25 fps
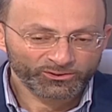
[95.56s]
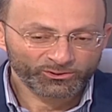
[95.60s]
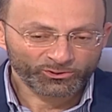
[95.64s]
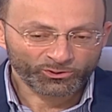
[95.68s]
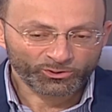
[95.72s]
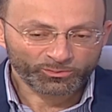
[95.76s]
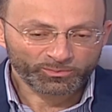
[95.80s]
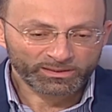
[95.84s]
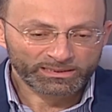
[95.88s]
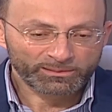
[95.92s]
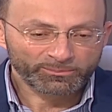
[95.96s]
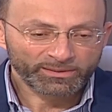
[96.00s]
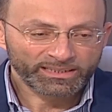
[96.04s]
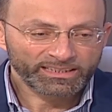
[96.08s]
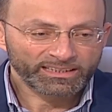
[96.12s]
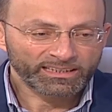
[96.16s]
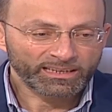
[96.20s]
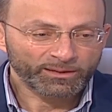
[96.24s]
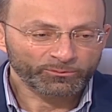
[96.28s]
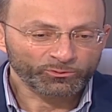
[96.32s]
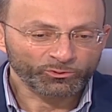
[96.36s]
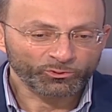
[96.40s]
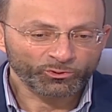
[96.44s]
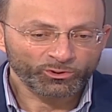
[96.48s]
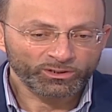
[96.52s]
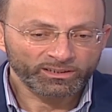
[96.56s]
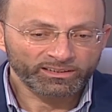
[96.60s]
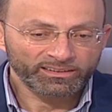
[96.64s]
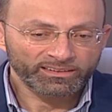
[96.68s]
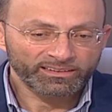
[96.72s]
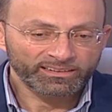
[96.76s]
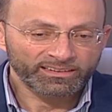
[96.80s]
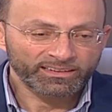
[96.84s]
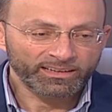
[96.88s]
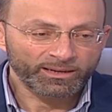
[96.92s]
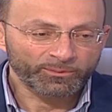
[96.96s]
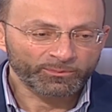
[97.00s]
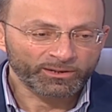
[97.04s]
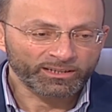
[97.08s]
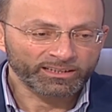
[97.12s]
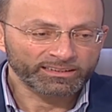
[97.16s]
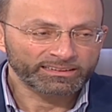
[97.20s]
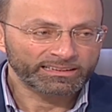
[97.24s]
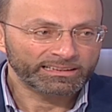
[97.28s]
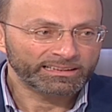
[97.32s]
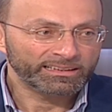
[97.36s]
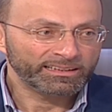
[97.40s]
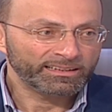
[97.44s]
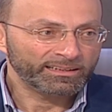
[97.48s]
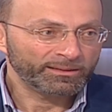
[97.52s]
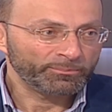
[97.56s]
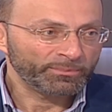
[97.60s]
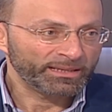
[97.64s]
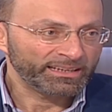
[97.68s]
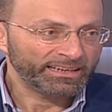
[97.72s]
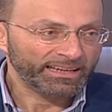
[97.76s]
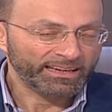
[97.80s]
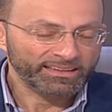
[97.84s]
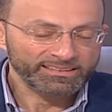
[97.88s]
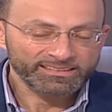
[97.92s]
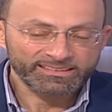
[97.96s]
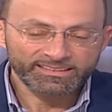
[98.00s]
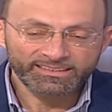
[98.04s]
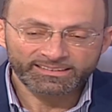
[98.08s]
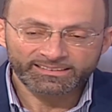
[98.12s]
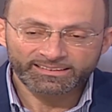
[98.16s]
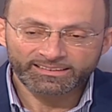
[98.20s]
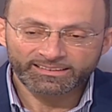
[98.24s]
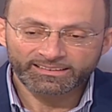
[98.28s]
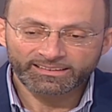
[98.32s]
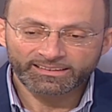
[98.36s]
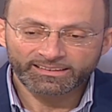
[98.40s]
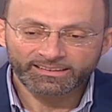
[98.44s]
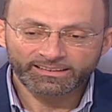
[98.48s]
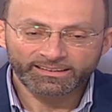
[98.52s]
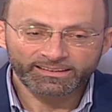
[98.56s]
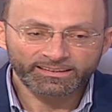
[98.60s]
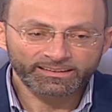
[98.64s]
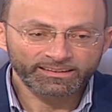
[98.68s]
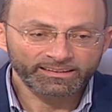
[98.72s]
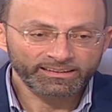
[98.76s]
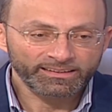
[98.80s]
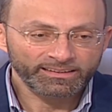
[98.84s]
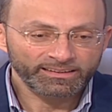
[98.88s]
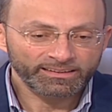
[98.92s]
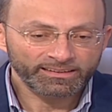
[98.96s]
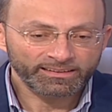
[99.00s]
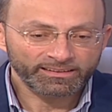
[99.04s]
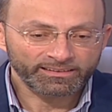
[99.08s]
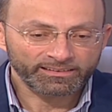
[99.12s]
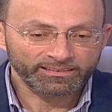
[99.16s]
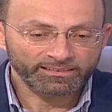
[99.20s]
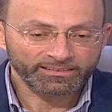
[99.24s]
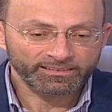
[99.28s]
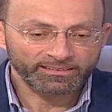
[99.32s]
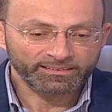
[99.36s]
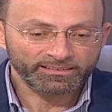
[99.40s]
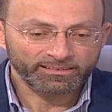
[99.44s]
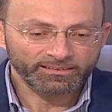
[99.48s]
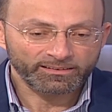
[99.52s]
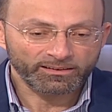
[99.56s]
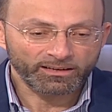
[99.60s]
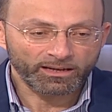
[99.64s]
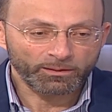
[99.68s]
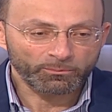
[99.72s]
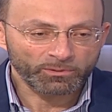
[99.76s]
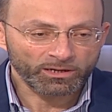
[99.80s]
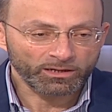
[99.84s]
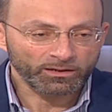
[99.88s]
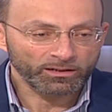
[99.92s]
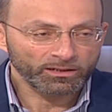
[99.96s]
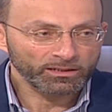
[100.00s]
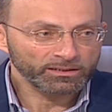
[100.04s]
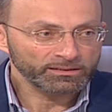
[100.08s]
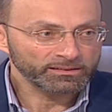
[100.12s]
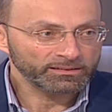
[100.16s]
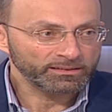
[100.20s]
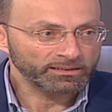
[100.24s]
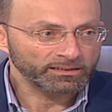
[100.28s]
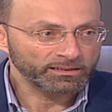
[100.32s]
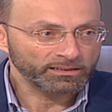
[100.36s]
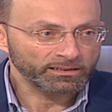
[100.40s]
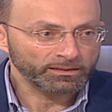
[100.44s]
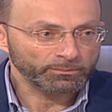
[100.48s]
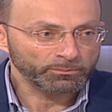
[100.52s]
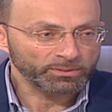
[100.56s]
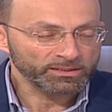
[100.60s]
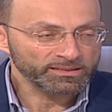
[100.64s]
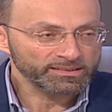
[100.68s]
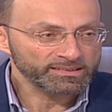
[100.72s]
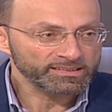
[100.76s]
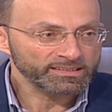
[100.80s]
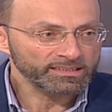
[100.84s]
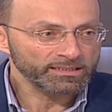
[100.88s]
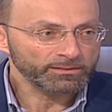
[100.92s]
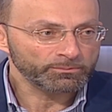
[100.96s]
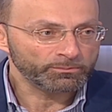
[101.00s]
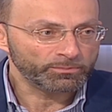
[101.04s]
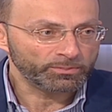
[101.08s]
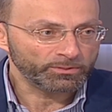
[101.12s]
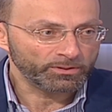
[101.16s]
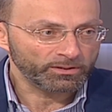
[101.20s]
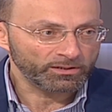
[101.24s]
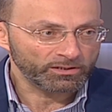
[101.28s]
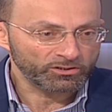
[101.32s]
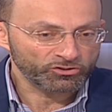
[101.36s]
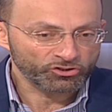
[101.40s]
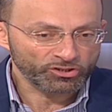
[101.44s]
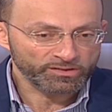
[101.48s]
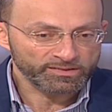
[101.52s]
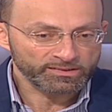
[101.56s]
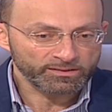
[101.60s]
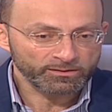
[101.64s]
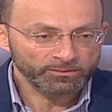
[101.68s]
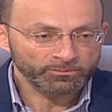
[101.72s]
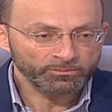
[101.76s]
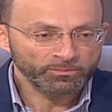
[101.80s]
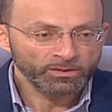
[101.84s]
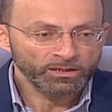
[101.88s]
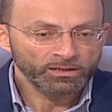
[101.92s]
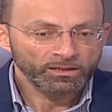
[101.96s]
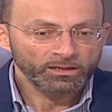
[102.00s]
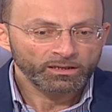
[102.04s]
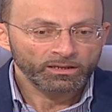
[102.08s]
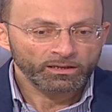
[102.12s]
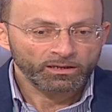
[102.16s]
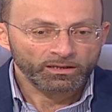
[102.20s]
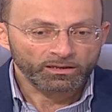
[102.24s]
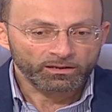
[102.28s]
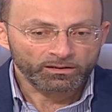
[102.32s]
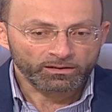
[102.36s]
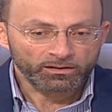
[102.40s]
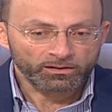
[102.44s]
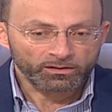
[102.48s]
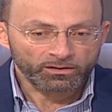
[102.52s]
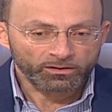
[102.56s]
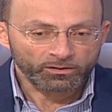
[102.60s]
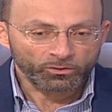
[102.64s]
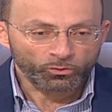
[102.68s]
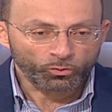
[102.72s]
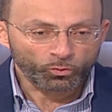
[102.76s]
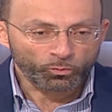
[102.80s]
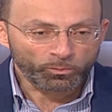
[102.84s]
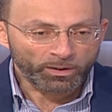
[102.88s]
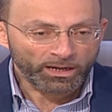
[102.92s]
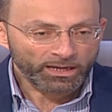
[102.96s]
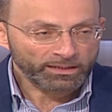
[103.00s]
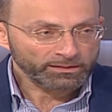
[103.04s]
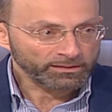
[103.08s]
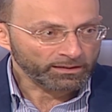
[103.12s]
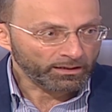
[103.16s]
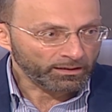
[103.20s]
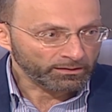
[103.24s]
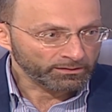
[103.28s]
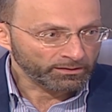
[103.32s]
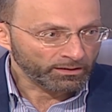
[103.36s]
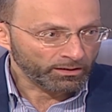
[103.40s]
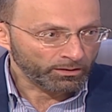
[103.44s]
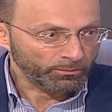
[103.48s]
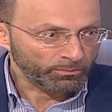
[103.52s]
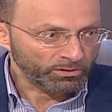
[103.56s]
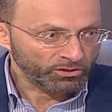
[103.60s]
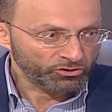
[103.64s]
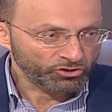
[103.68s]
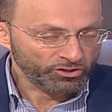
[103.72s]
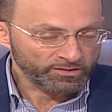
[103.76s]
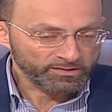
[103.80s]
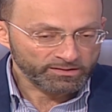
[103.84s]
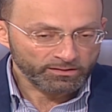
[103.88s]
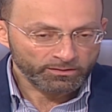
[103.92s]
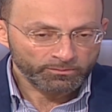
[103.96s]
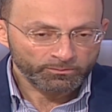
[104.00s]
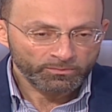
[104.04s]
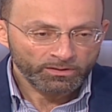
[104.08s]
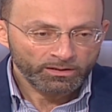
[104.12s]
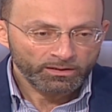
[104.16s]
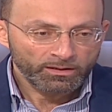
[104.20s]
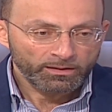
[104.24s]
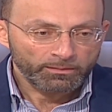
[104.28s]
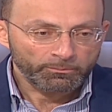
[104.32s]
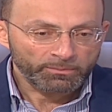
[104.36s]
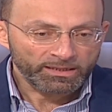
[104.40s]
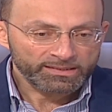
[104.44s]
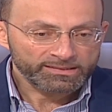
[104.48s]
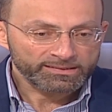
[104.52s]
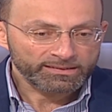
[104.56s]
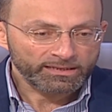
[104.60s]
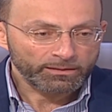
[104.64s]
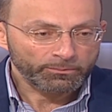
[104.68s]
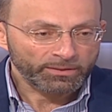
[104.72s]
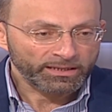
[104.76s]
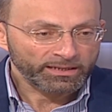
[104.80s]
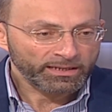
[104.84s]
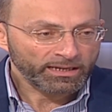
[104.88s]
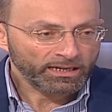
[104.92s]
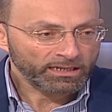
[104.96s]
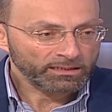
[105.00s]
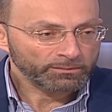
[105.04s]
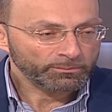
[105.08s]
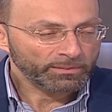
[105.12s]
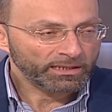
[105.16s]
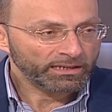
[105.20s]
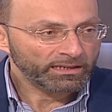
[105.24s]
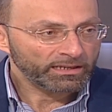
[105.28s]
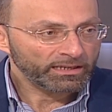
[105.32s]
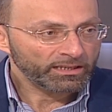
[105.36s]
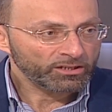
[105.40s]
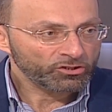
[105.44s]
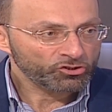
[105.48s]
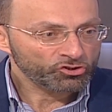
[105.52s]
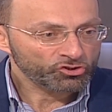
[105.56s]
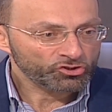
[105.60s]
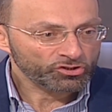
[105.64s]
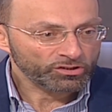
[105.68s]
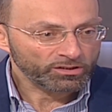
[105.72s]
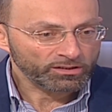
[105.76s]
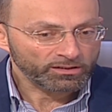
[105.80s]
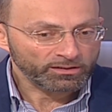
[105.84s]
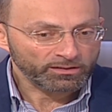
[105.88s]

دونك مثل ما كنا عم نقول الامراض المناعه الذاتيه هي آه، امراض آه، بتصيب الجسم آه، وبعض اعضاء بالجسم بس المناعه تبلش